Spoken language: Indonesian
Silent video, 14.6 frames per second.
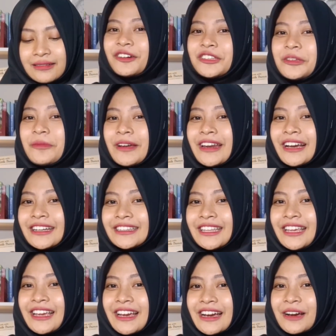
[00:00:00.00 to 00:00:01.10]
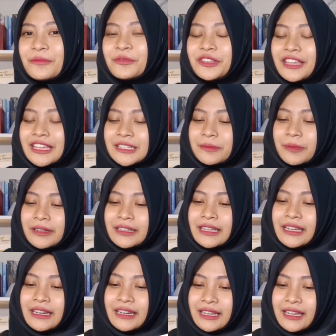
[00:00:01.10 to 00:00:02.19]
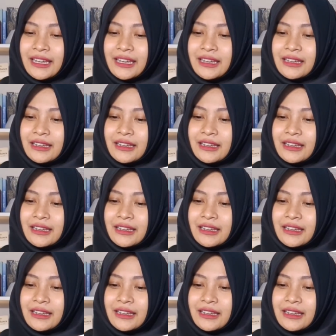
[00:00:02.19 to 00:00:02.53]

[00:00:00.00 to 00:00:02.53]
Kutipan yang ketiga bunyinya seperti ini